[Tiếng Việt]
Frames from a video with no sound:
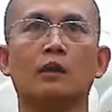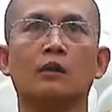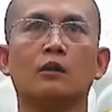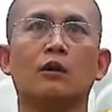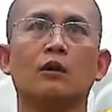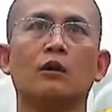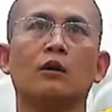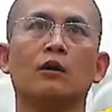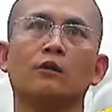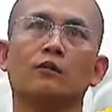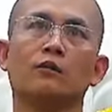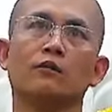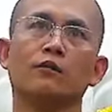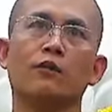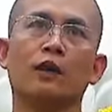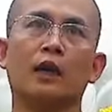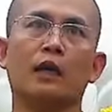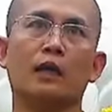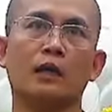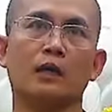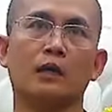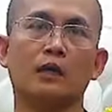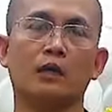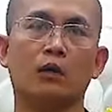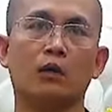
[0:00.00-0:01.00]
nó còn
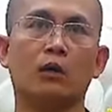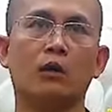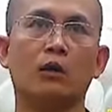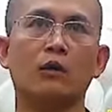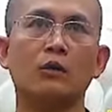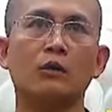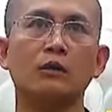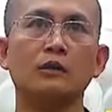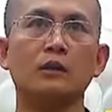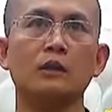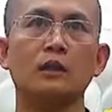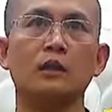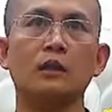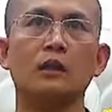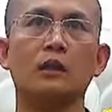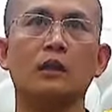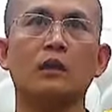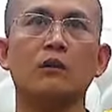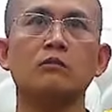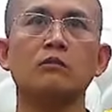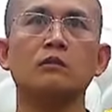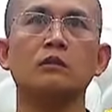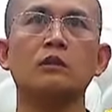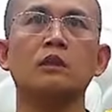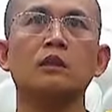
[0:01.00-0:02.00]
phải có những cái
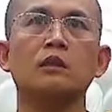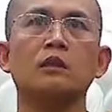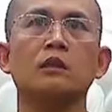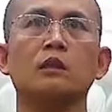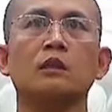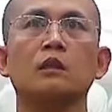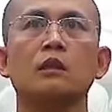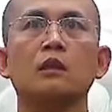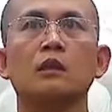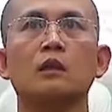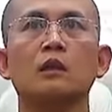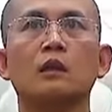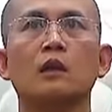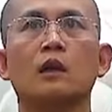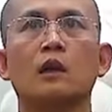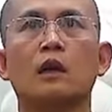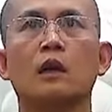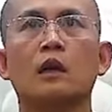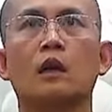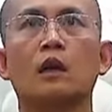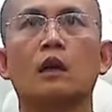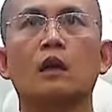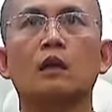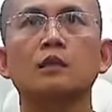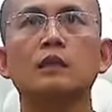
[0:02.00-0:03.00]
công đức
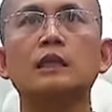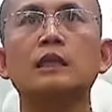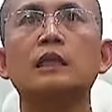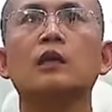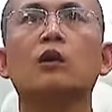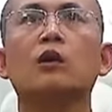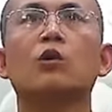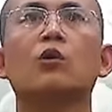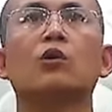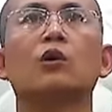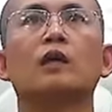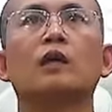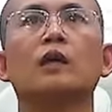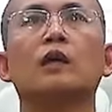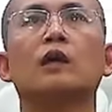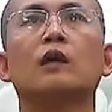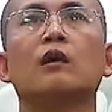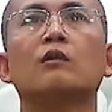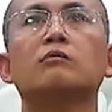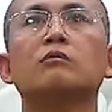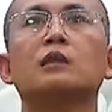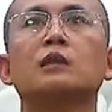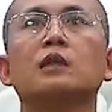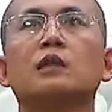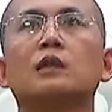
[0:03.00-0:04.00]
uh, nhiều cái
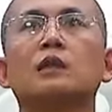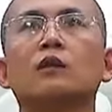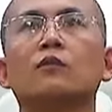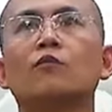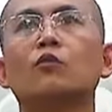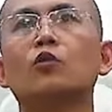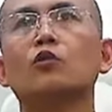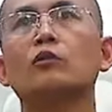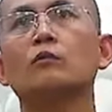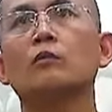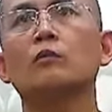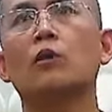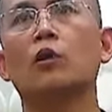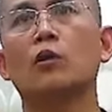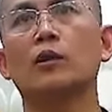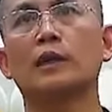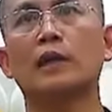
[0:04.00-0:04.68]
công đức vun bồi